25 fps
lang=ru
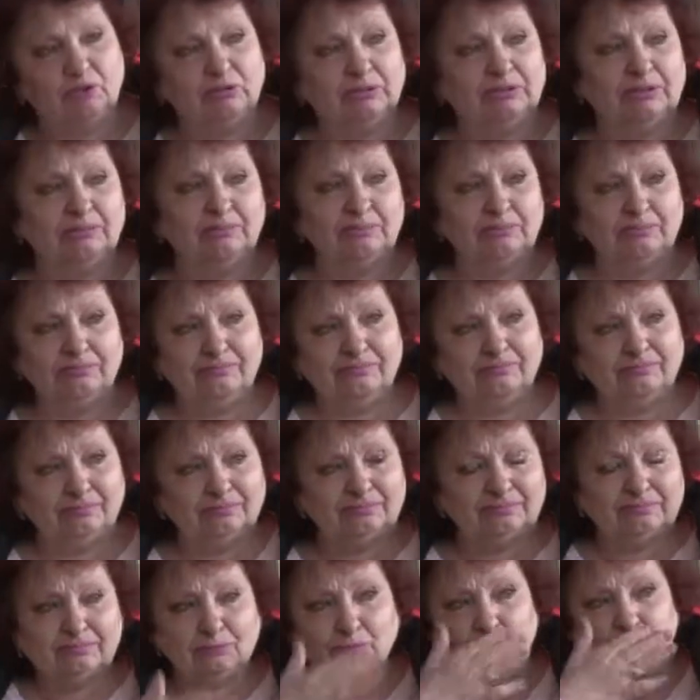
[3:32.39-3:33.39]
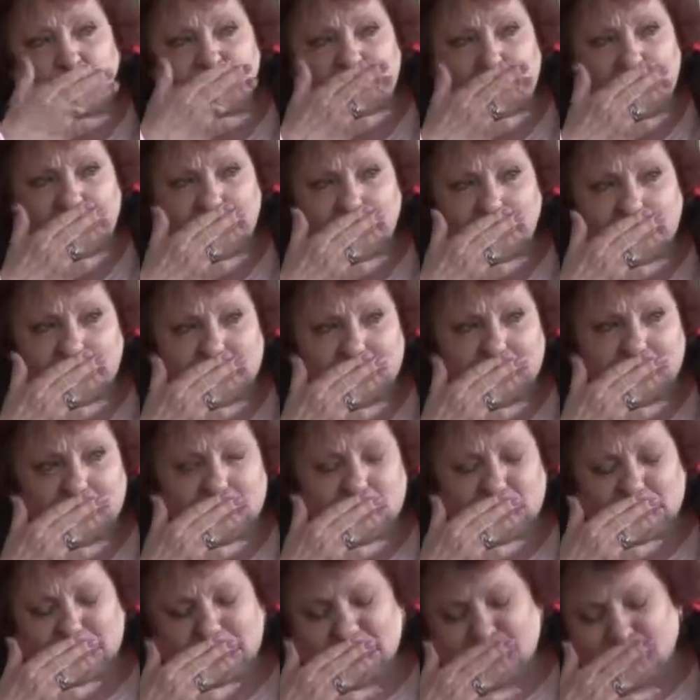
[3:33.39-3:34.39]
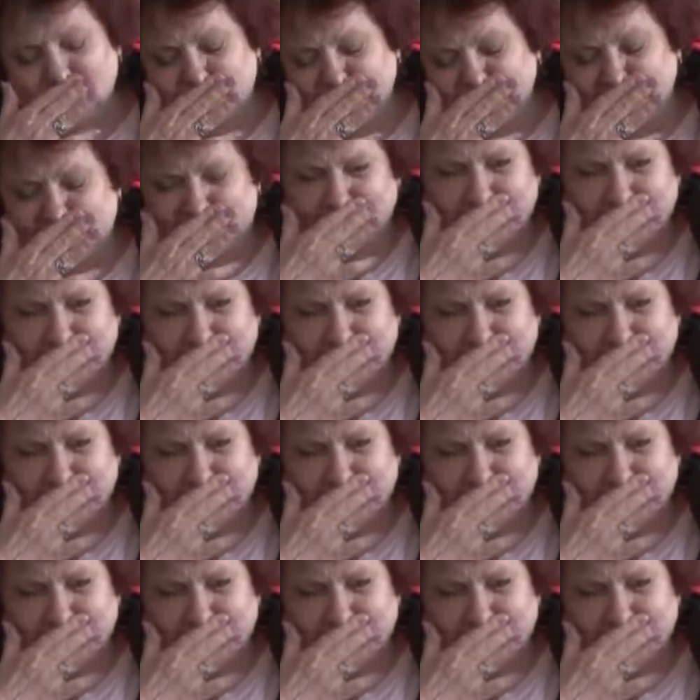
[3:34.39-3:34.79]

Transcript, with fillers: годом. Пили квартиру и тоже